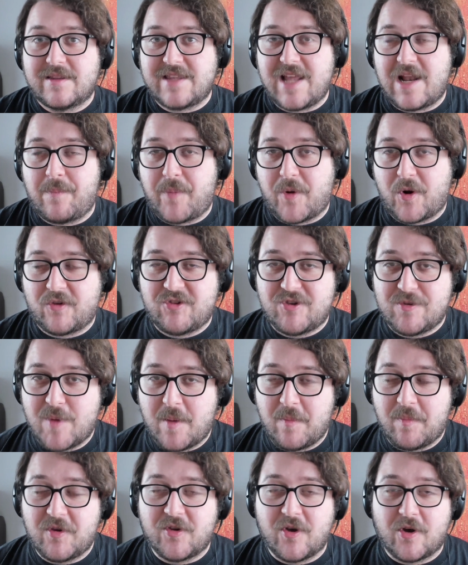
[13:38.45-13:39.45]
nel prossimo
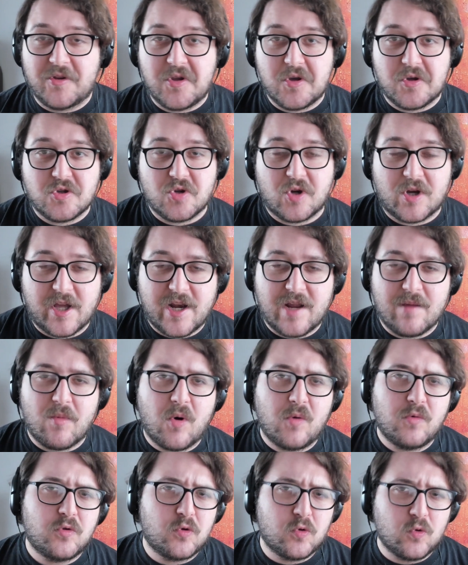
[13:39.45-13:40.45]
episodio
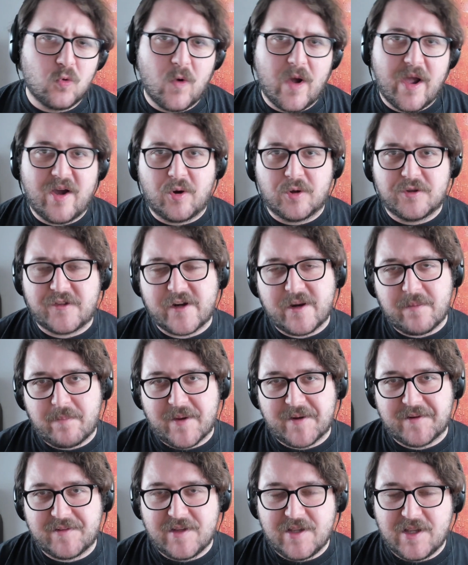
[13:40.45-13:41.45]
giocheremo due o tre
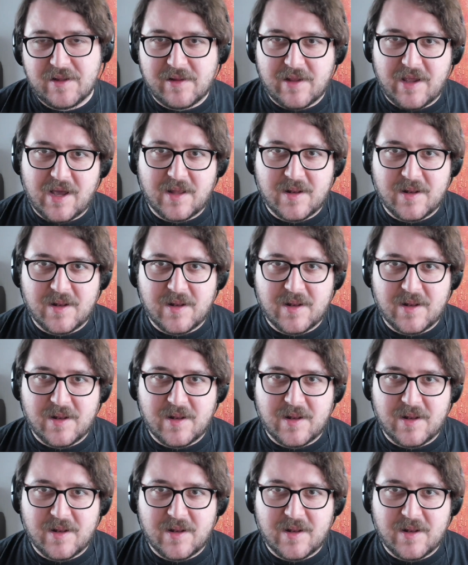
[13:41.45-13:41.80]
partite,